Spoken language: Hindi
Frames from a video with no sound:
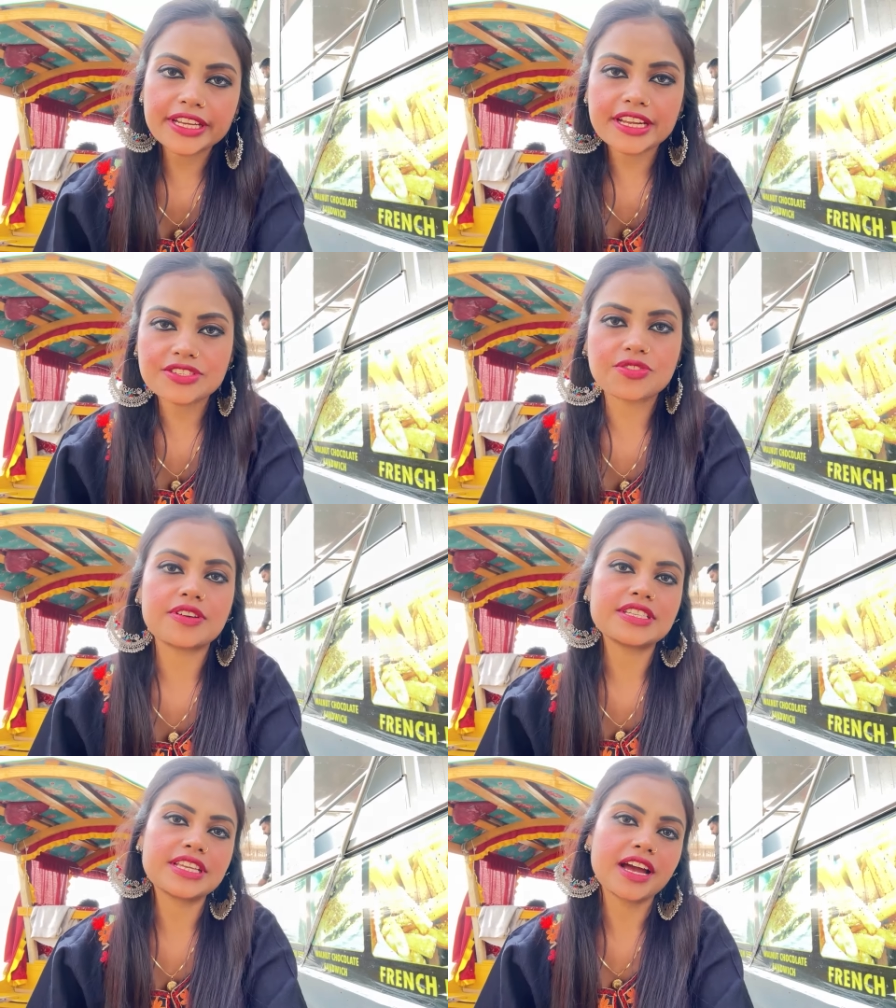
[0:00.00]

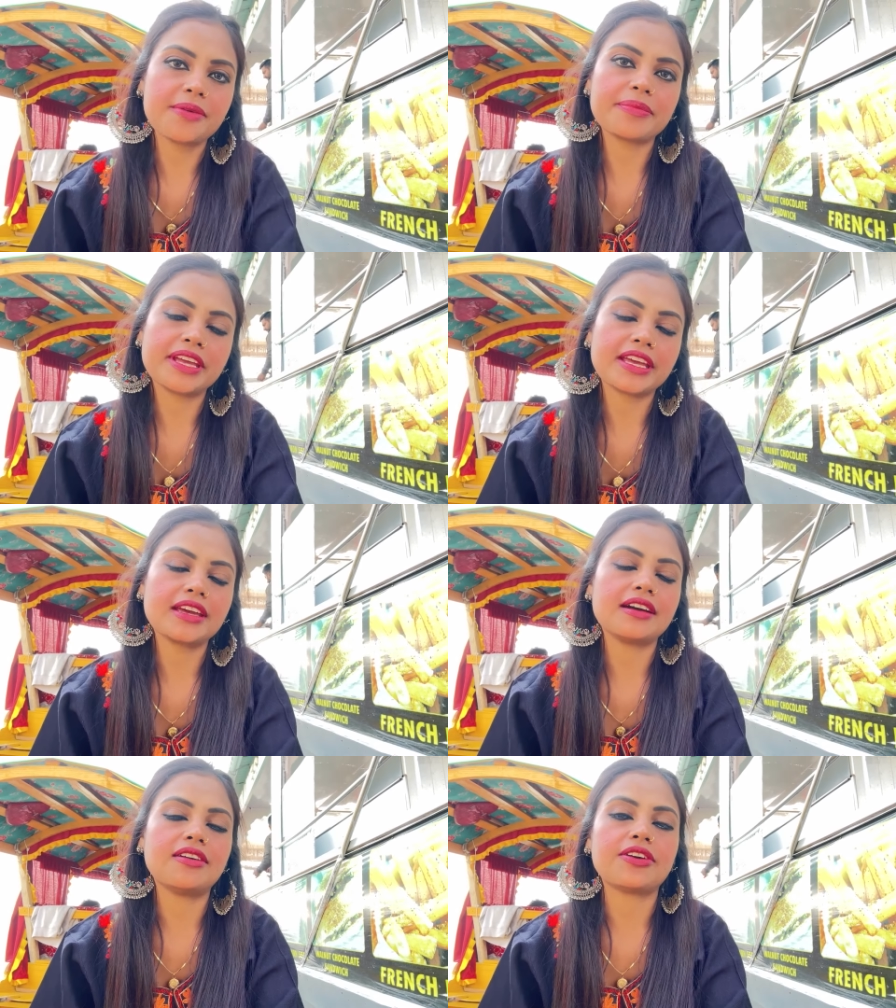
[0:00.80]
रेस्टोरेंट से हमने
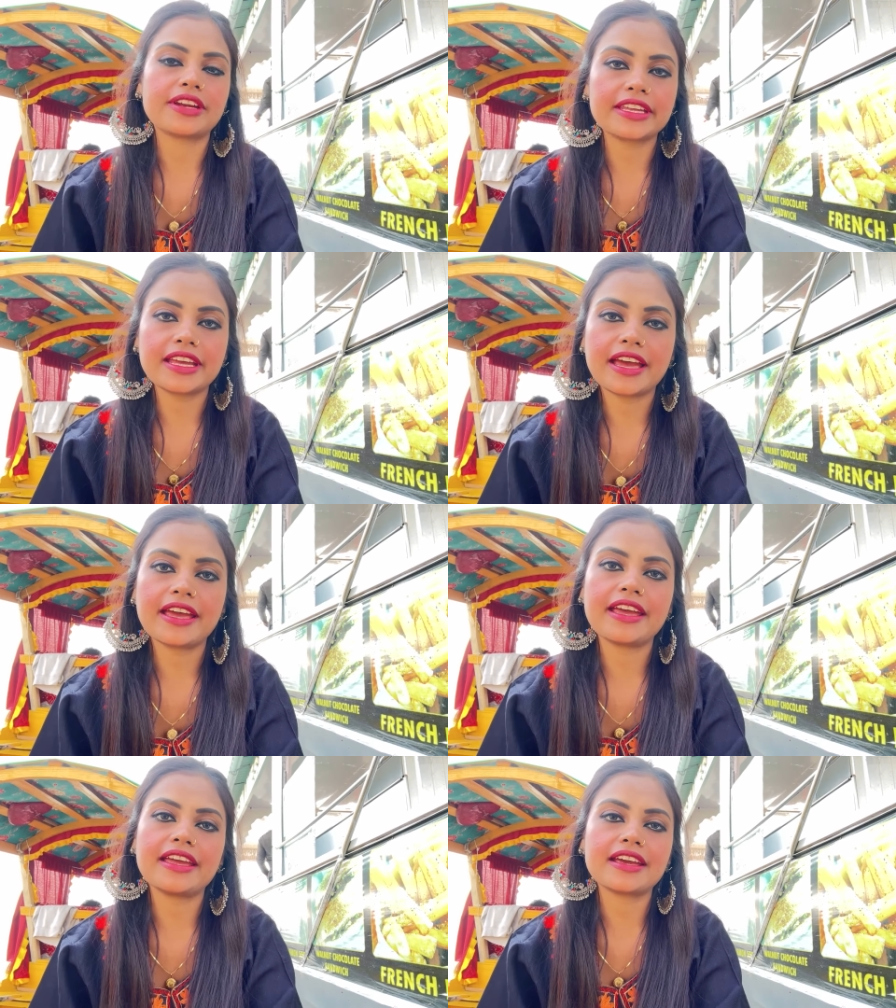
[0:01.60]
ऑर्डर किया
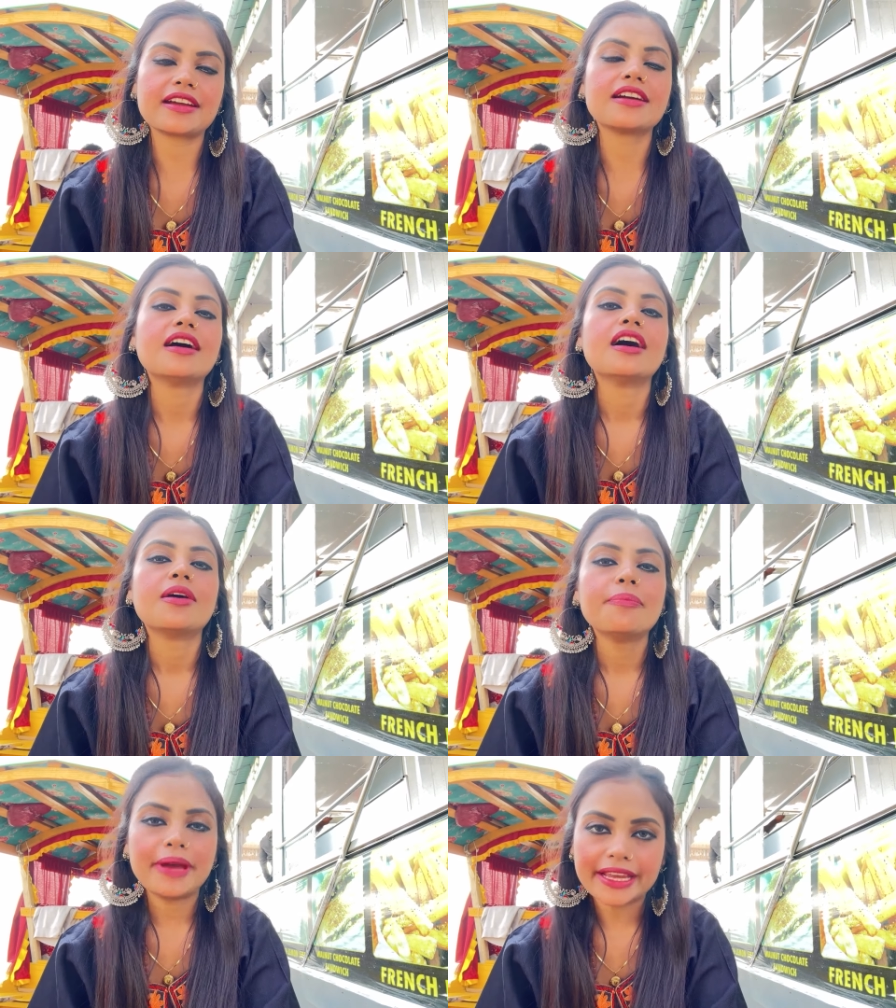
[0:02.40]
है एक
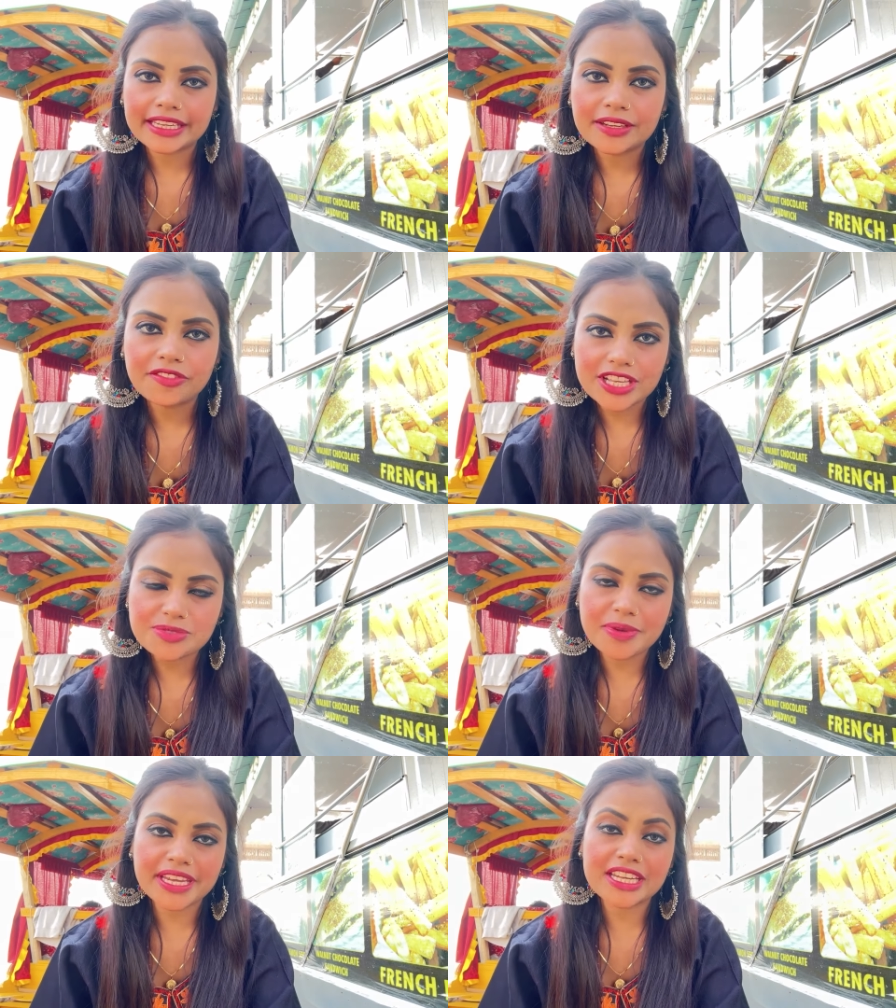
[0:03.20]
मैगी वेज
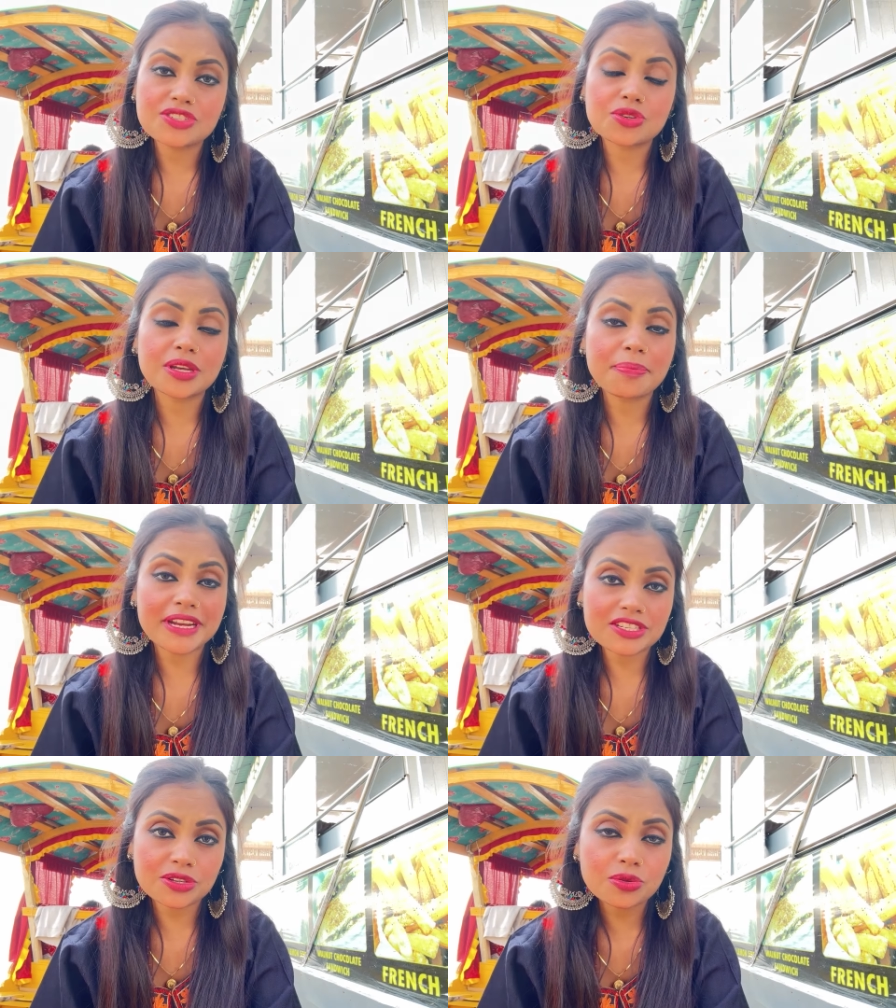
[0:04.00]
मैगी जो कि
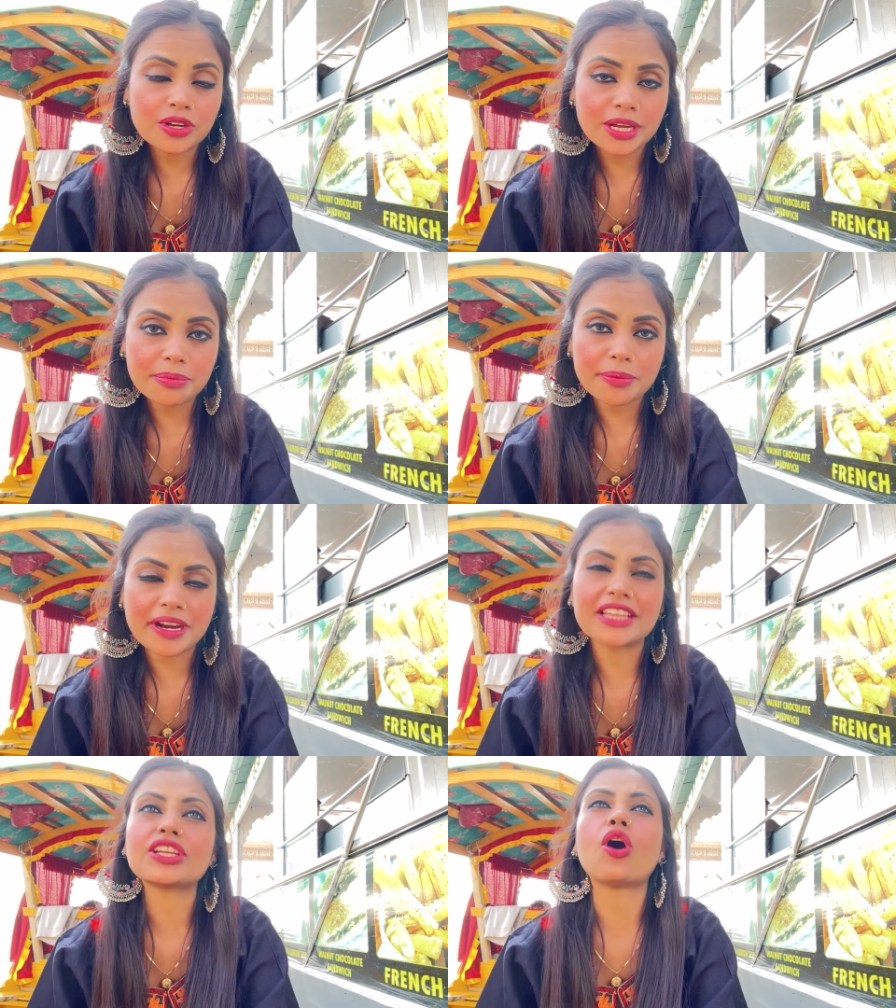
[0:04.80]
प्रेशर कुकर में
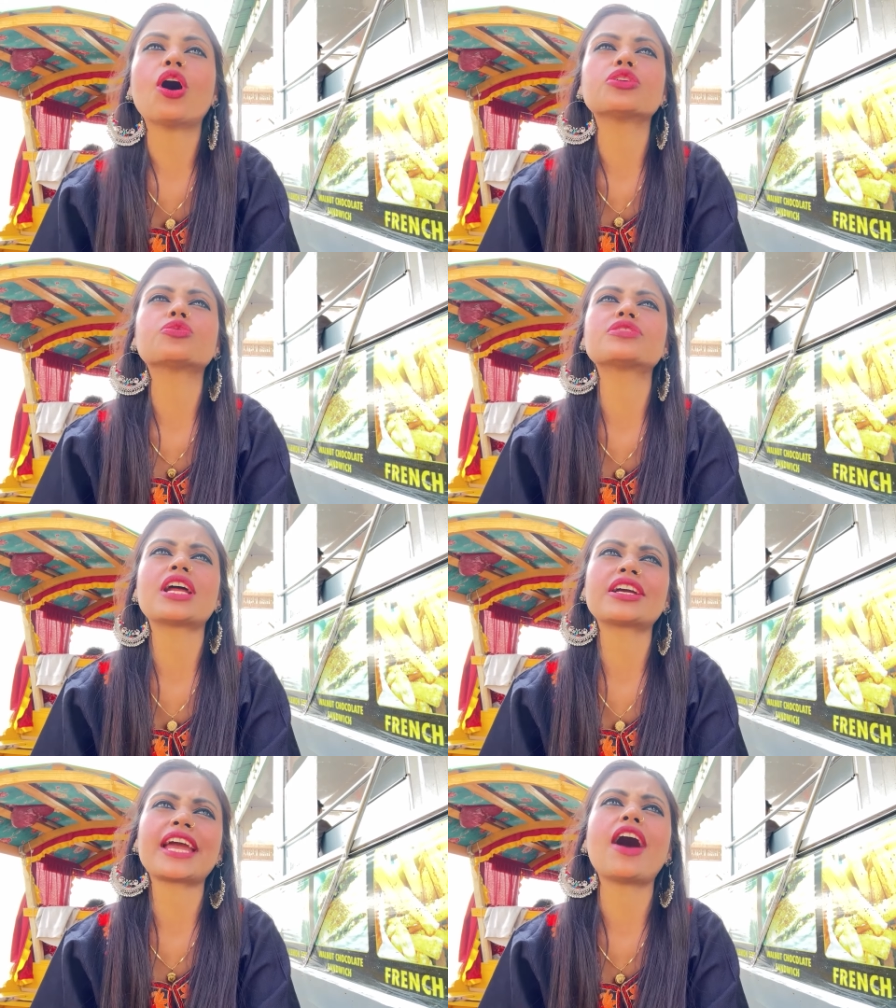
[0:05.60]
बनाते हैं और दूसरा
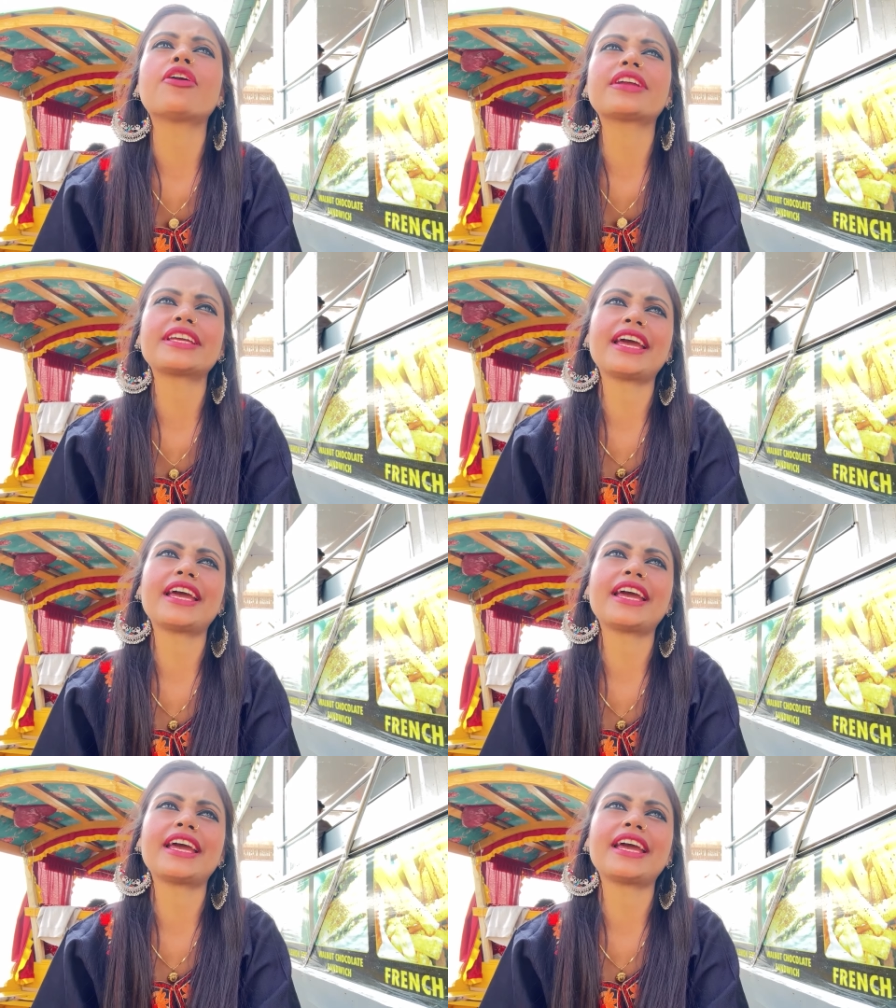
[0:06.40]
क्या ऑर्डर किया